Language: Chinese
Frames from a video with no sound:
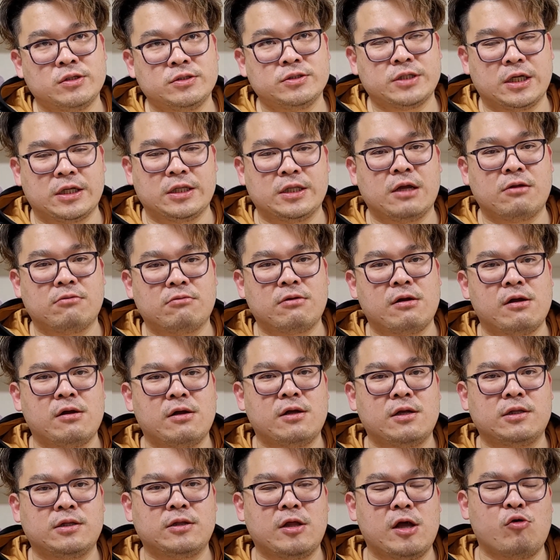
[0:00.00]
等到它
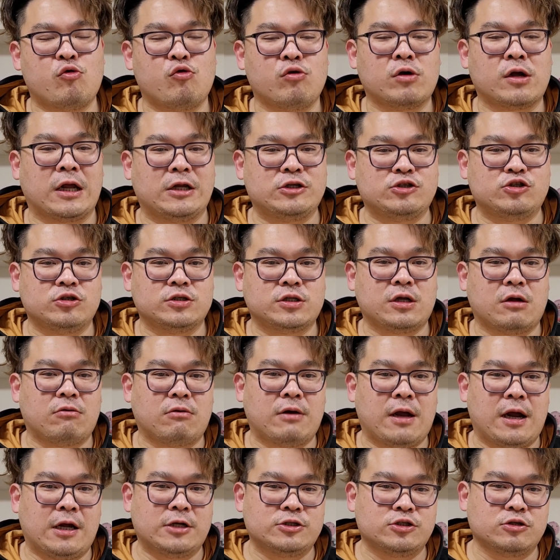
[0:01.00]
让我感觉到
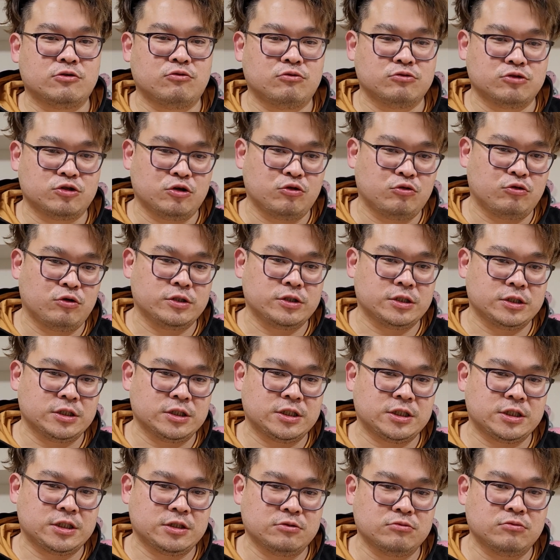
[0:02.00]
辣的时候，我觉得我已经
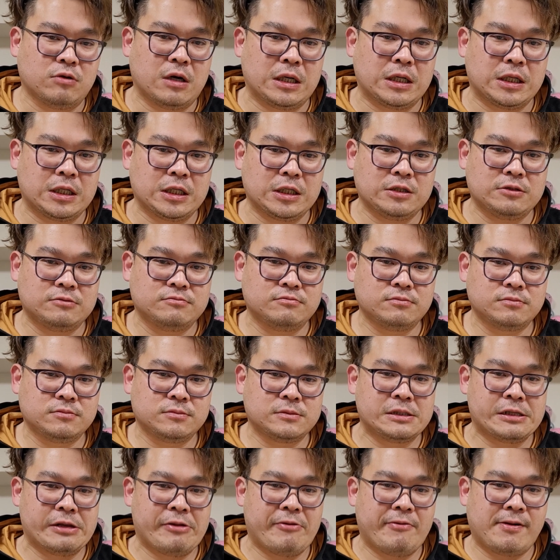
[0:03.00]
吃完了。
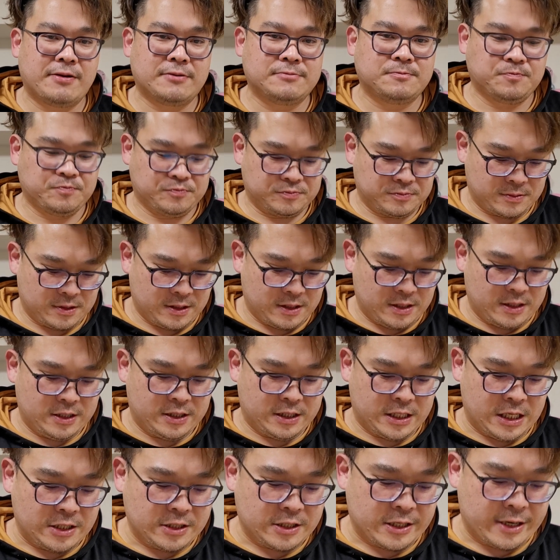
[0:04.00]
那我吃一看，一
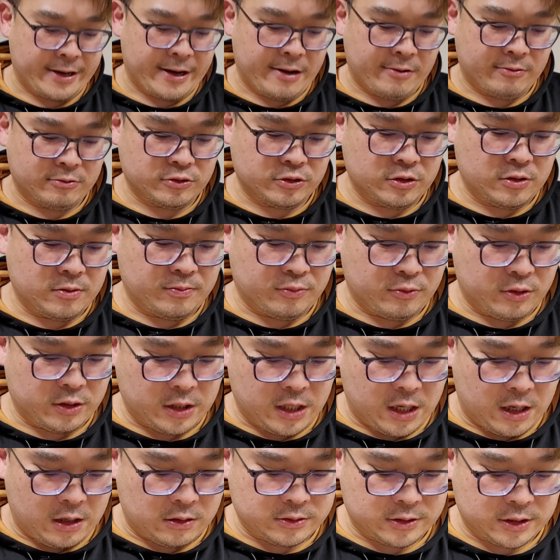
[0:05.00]
点点啊，我觉得不会
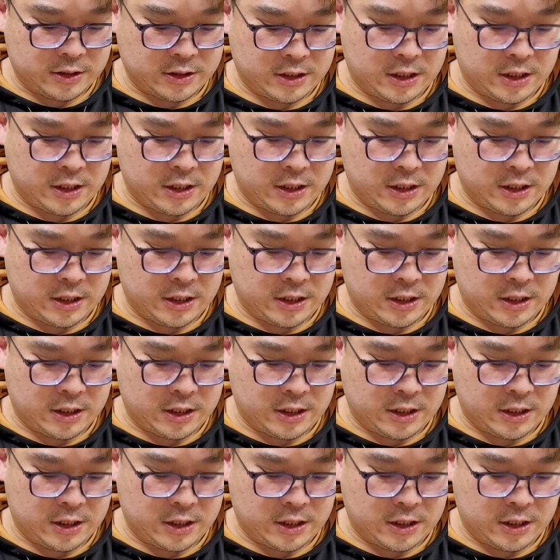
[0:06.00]
到，真